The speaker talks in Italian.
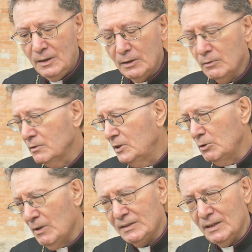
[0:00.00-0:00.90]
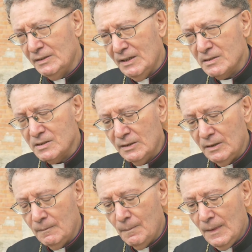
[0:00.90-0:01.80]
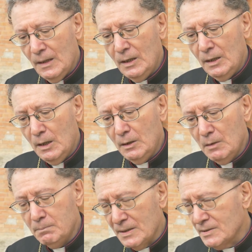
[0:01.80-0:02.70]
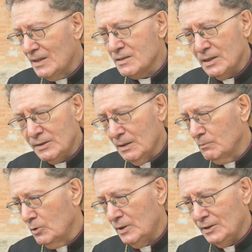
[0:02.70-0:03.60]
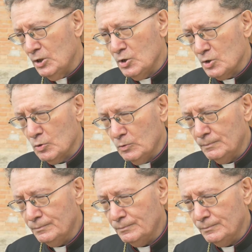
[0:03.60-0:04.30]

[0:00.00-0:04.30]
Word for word: continuate ad essere presenza di amore di Gesù,